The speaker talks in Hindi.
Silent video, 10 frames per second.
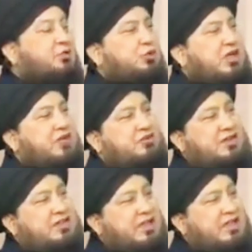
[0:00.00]
तो ये
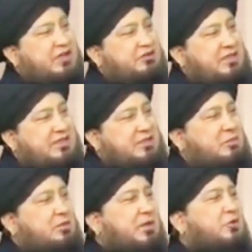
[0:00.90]
गफलत दिल की गफलत
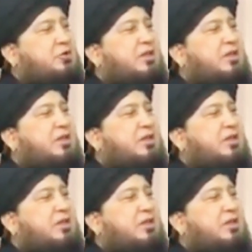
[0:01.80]
असल में पैदा हो